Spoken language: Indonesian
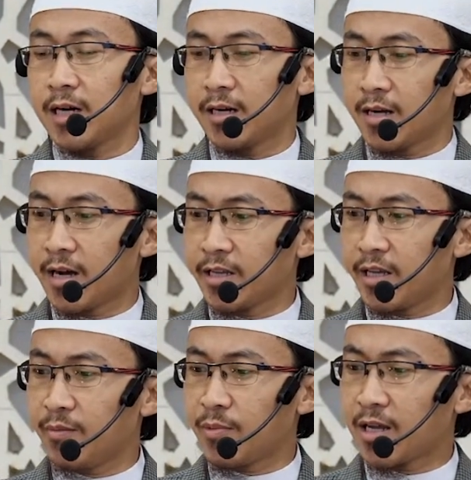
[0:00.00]
yang
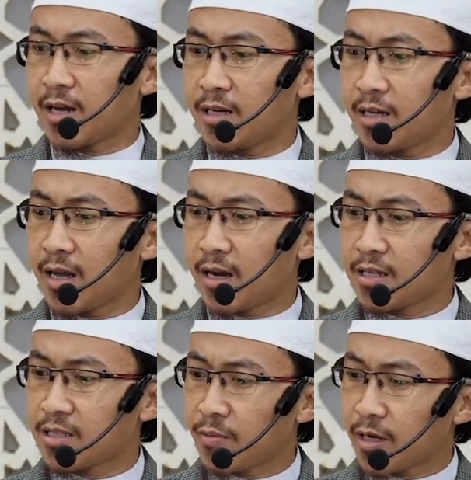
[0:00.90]
dengannya iman kalian
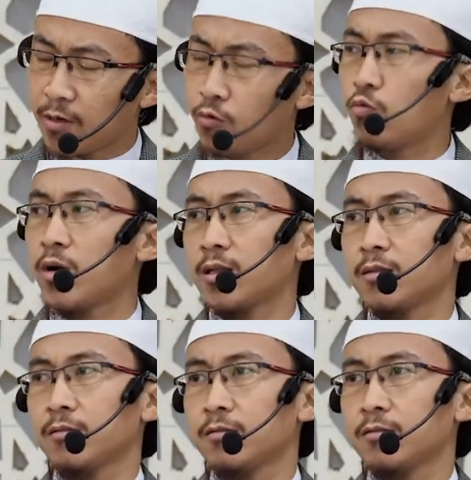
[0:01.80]
akan semakin kuat.